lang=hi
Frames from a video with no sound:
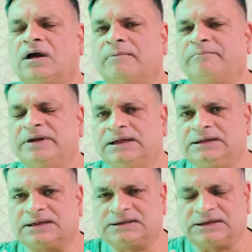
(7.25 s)

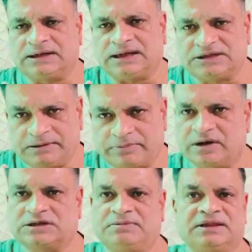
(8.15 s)
कंपनी ज़्यादातर अच्छे
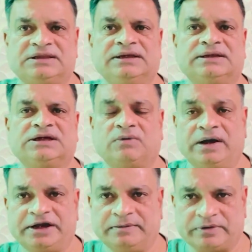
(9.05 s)
प्रोडक्ट्स बनाती हैं अच्छे
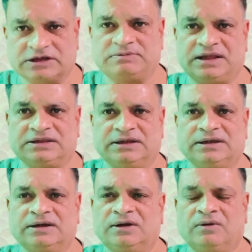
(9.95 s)
क्वालिटी प्रोडक्ट्स बनाती
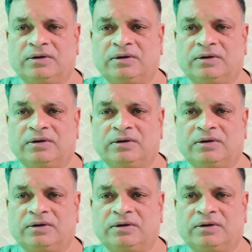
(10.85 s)
हैं